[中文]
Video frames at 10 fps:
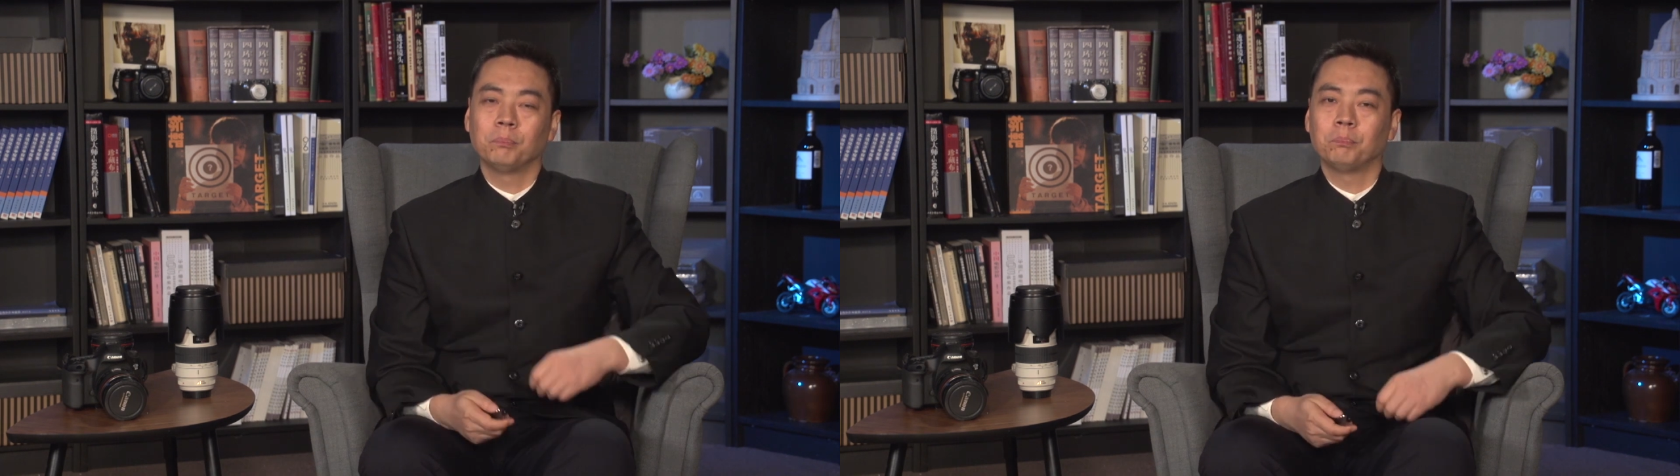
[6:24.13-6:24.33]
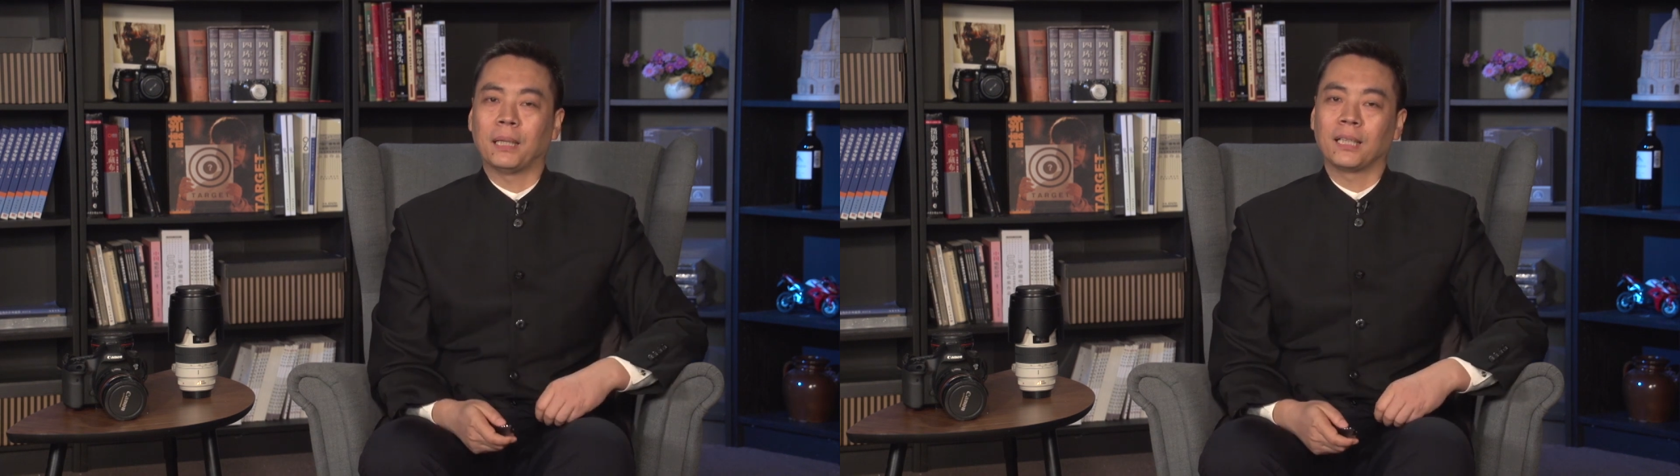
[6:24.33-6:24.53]

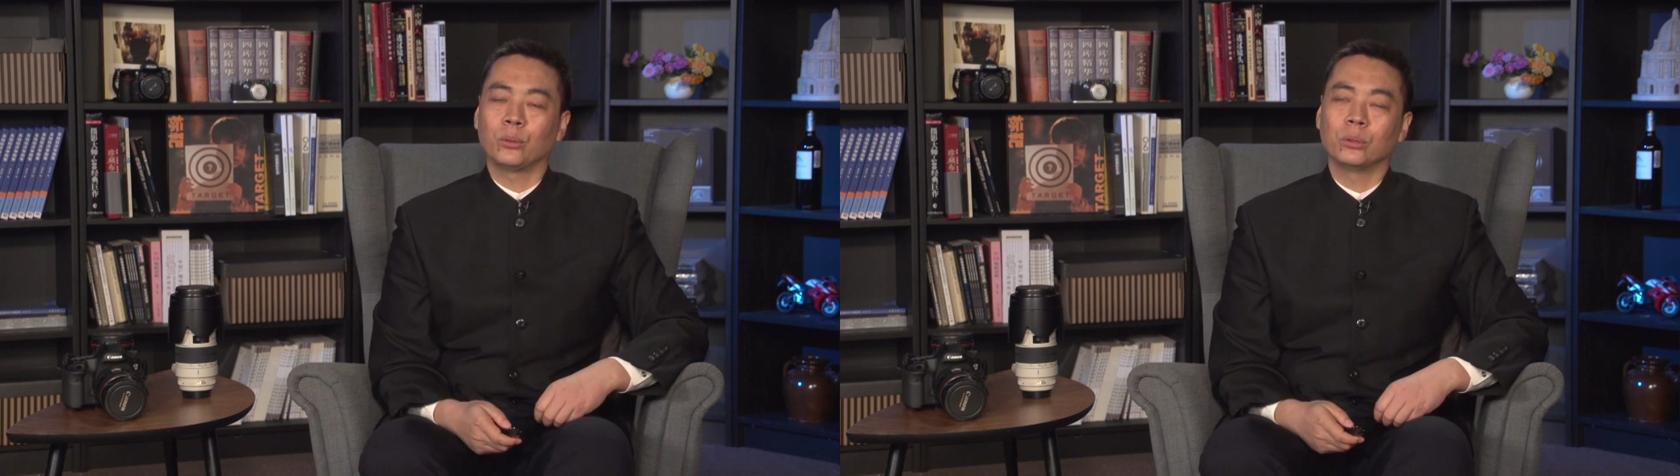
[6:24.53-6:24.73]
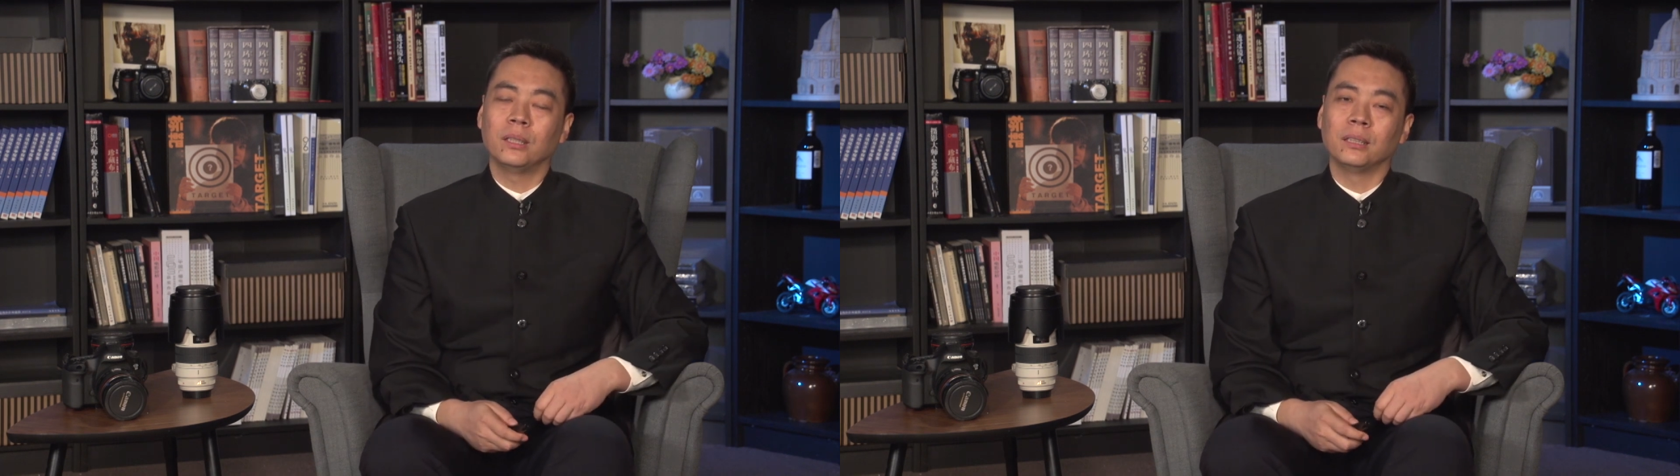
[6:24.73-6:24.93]
把它
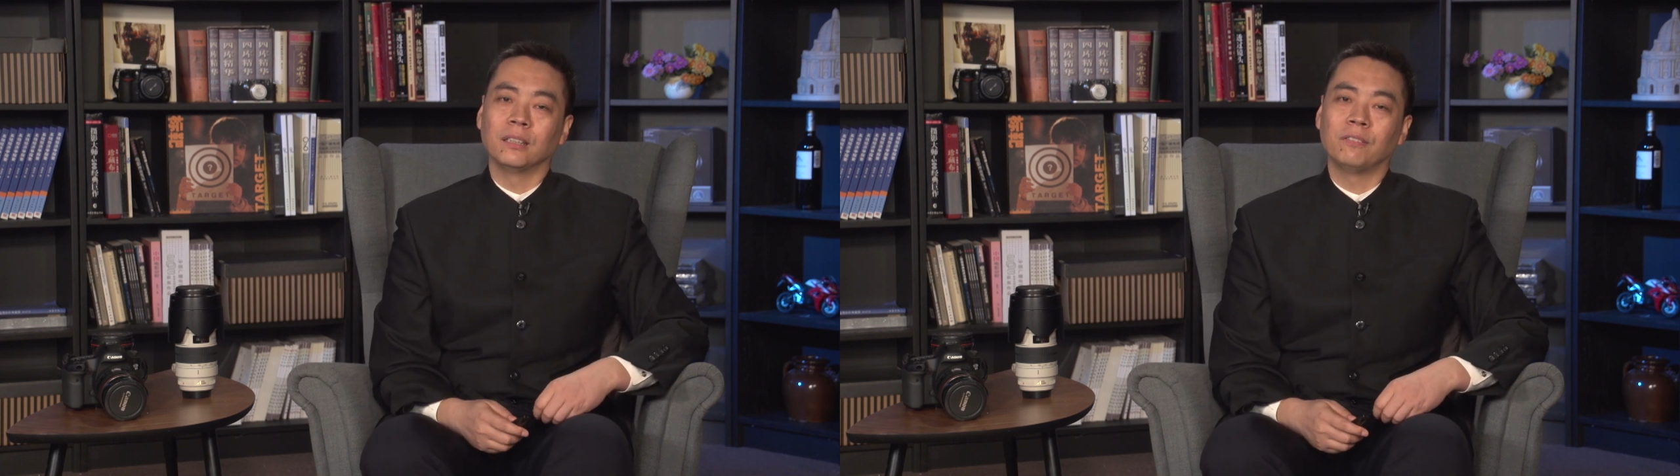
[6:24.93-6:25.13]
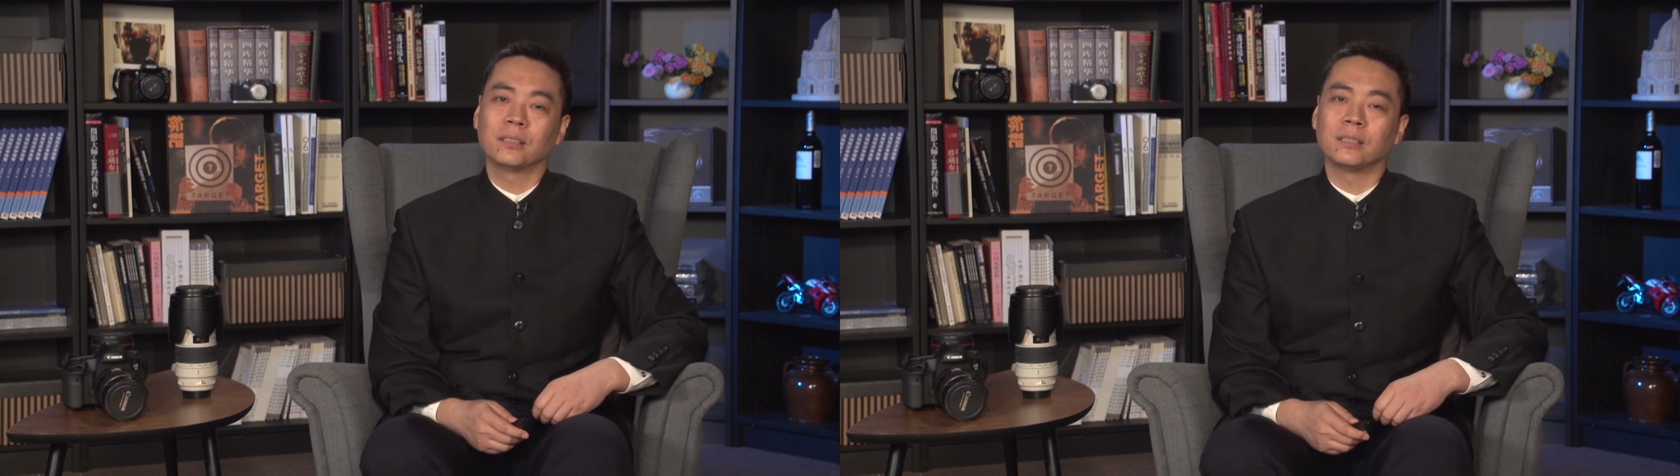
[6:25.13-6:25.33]
用特写
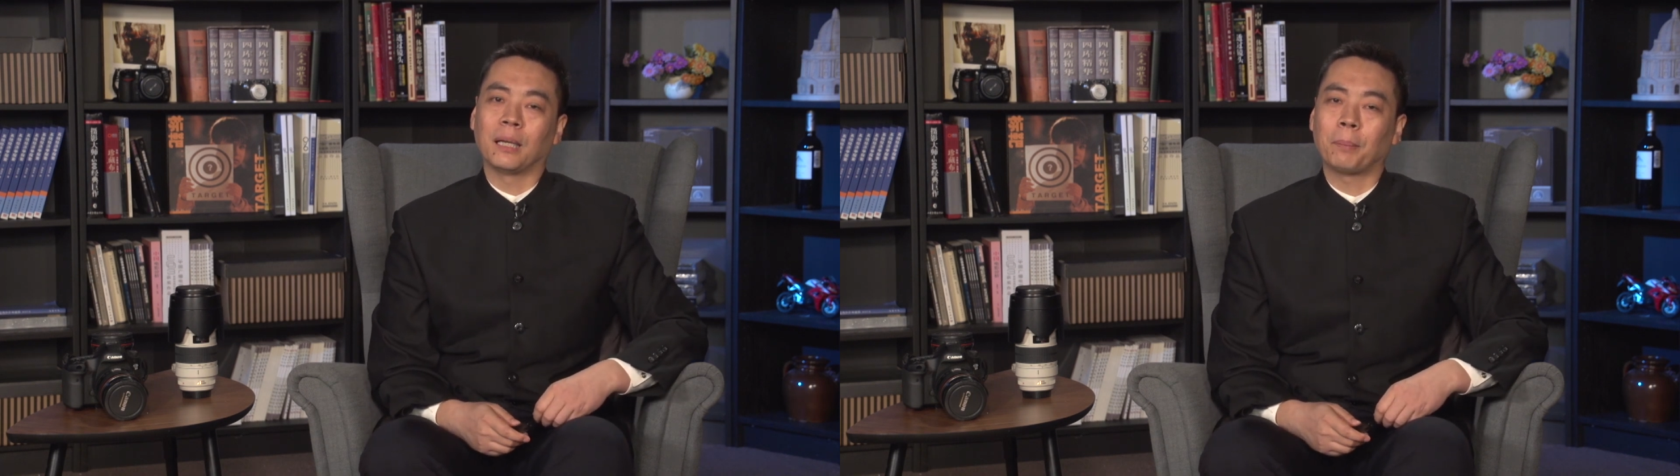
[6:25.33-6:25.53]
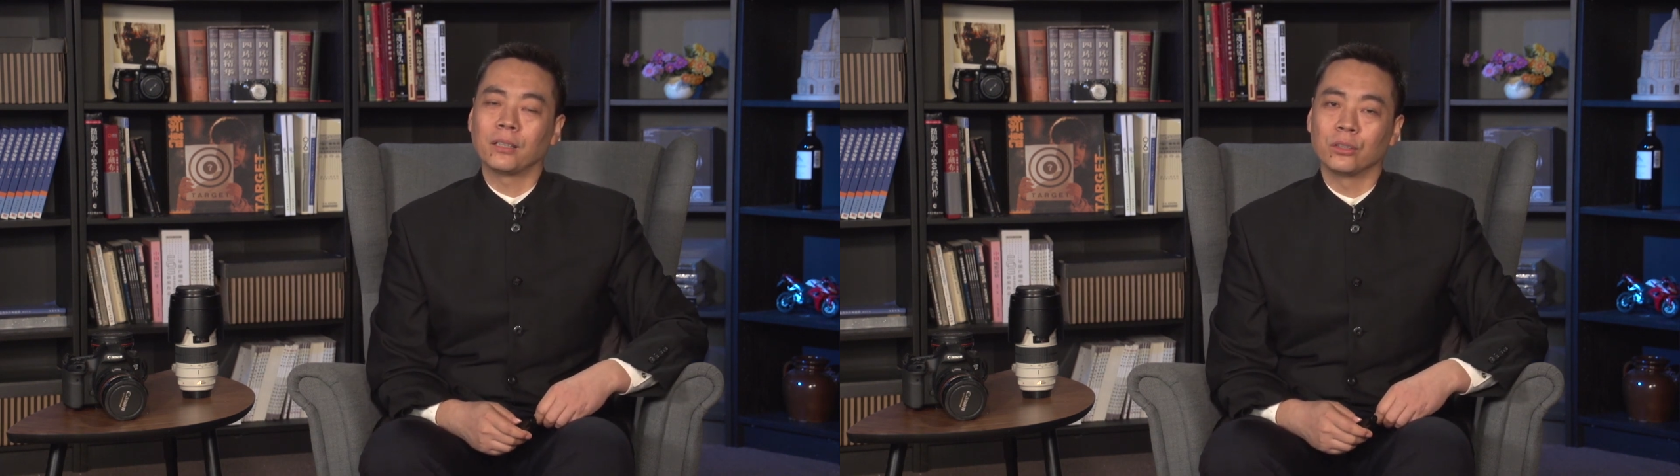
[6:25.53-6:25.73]
的方式
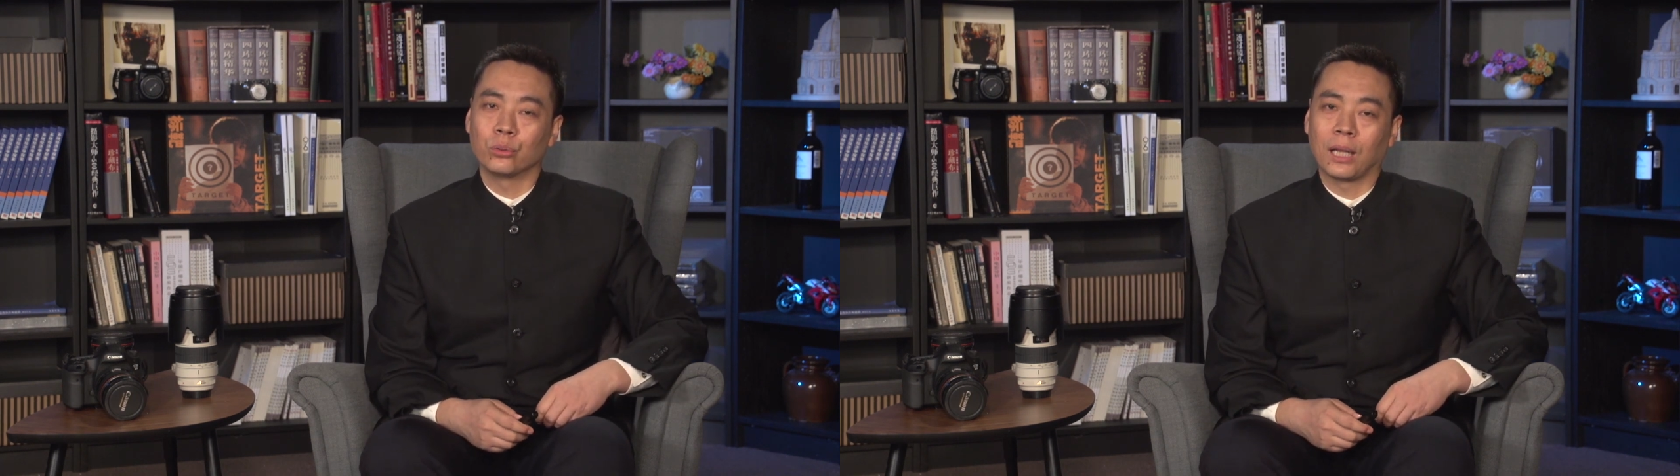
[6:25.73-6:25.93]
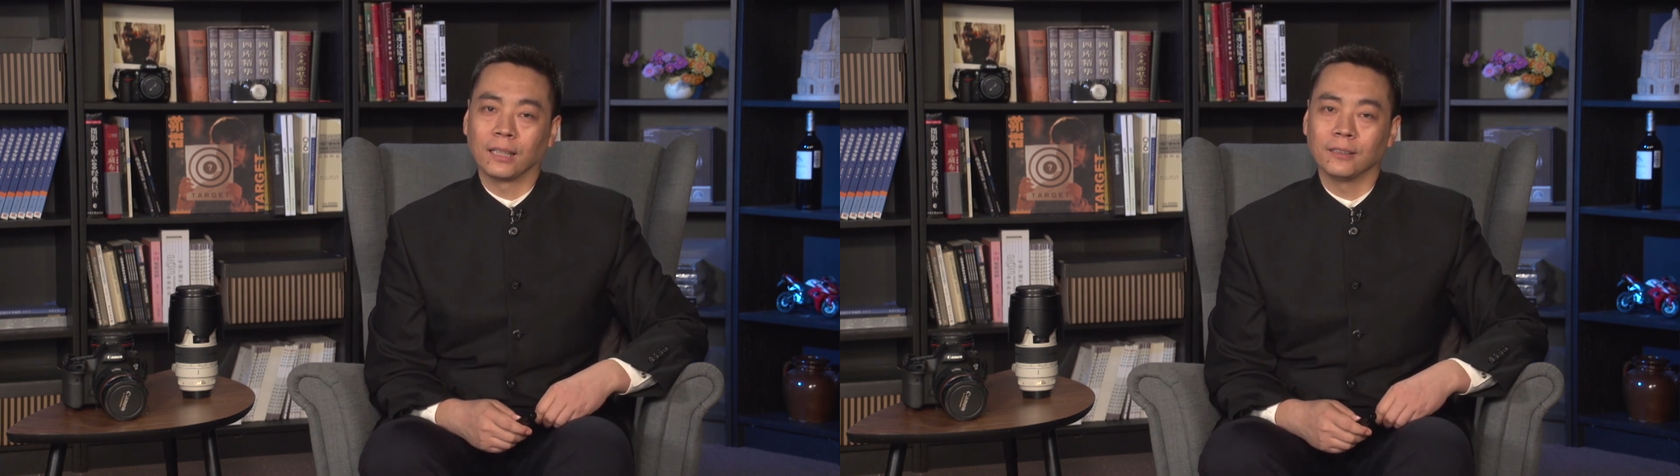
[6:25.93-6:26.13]
来拍摄
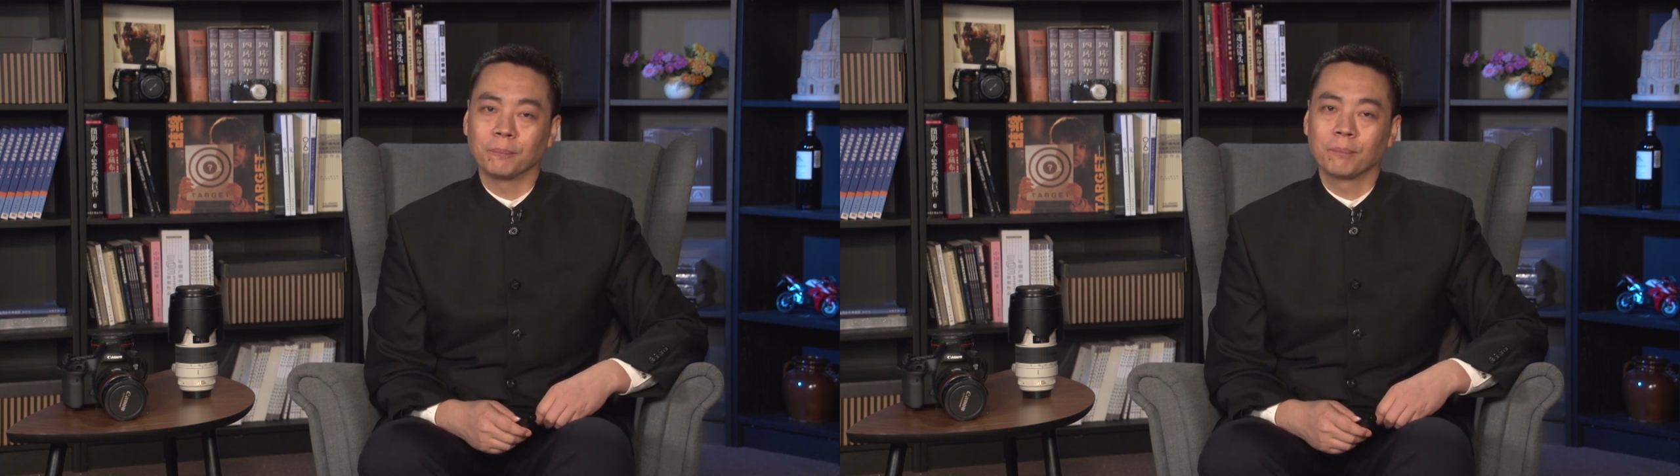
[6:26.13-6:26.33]
出来的。